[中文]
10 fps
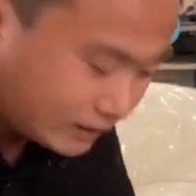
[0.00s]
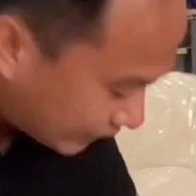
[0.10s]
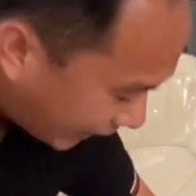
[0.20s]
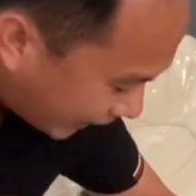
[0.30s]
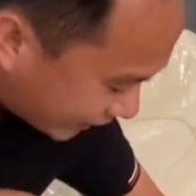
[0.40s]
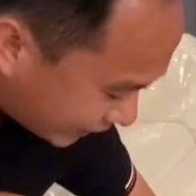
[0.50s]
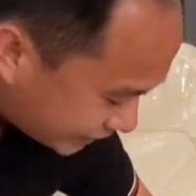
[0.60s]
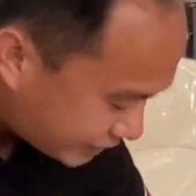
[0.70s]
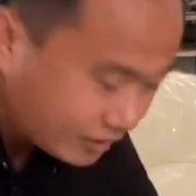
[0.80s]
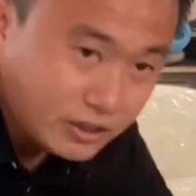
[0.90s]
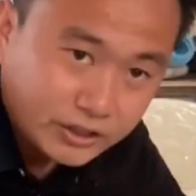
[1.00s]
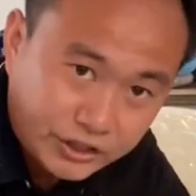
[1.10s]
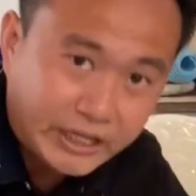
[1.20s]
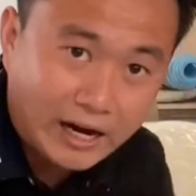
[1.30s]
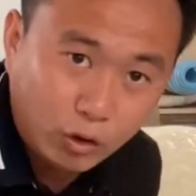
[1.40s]
它还可以进行
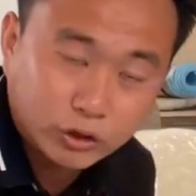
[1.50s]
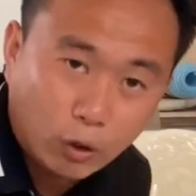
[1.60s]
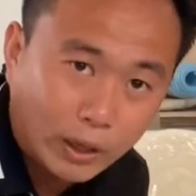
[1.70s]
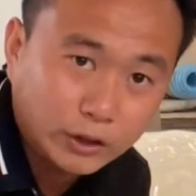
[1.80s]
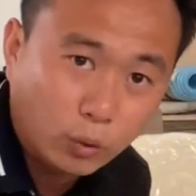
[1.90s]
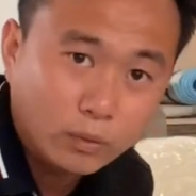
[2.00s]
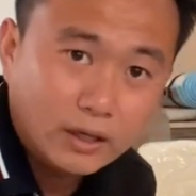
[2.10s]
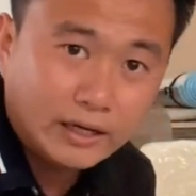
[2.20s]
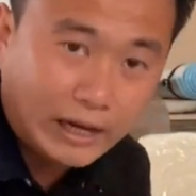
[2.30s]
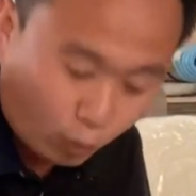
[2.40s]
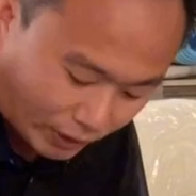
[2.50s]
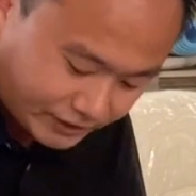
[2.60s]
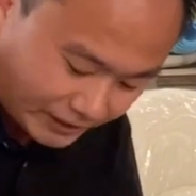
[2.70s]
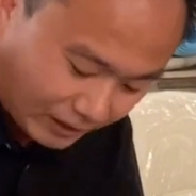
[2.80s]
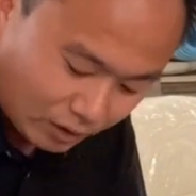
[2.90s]
前后的滑动，来缓
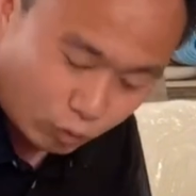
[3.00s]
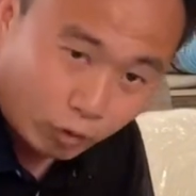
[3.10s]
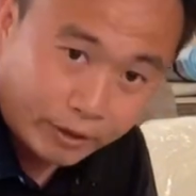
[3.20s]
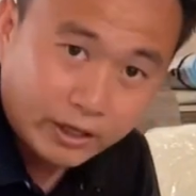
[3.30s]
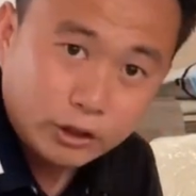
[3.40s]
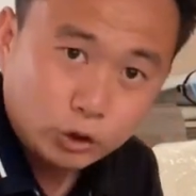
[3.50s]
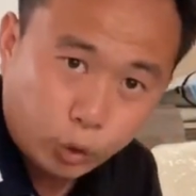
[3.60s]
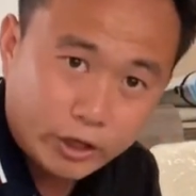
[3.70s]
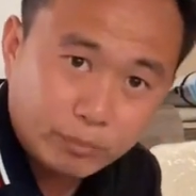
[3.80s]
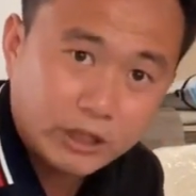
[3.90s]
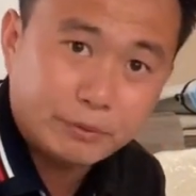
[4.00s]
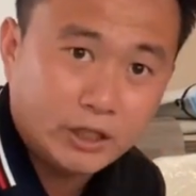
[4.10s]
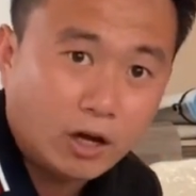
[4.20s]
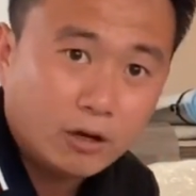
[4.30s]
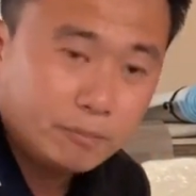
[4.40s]
解我们腿部的疲
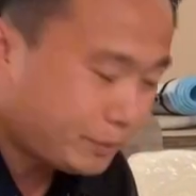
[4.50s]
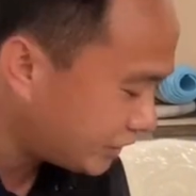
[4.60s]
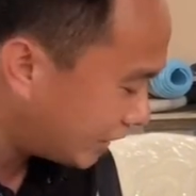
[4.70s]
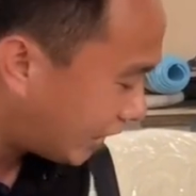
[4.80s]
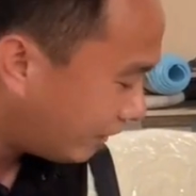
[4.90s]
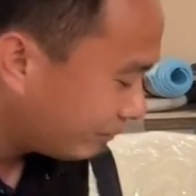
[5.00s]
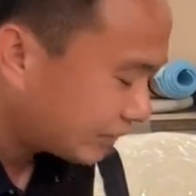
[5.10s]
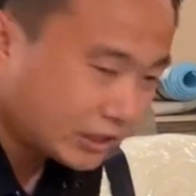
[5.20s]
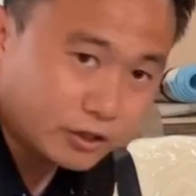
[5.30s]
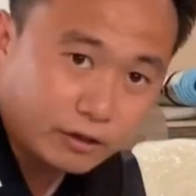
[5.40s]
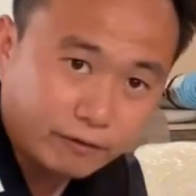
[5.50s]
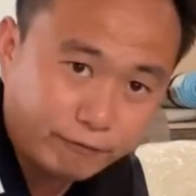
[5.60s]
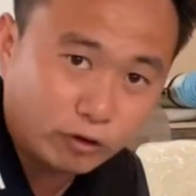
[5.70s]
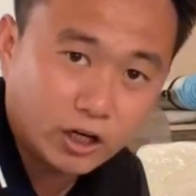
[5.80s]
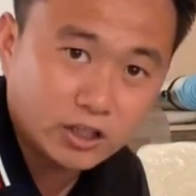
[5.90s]
劳，并且呢，它是
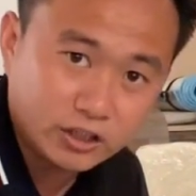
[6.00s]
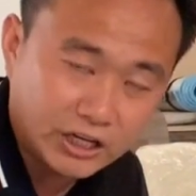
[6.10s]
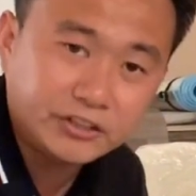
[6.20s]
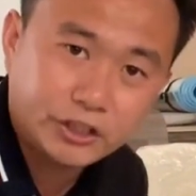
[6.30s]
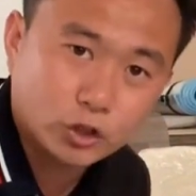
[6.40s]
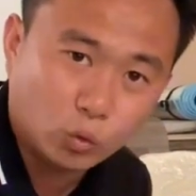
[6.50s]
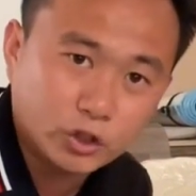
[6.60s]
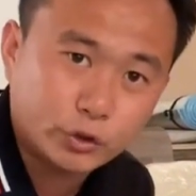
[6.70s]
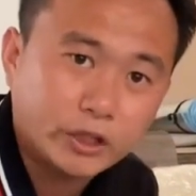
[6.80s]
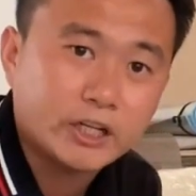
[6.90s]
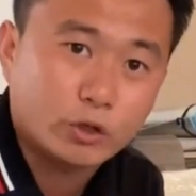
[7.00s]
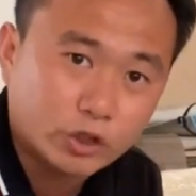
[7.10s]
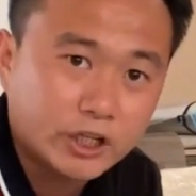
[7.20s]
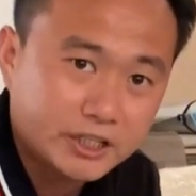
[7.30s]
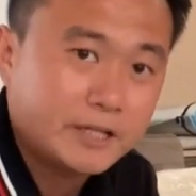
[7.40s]
符合人体工程学的这种
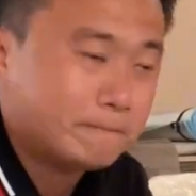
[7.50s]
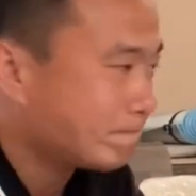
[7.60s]
设计。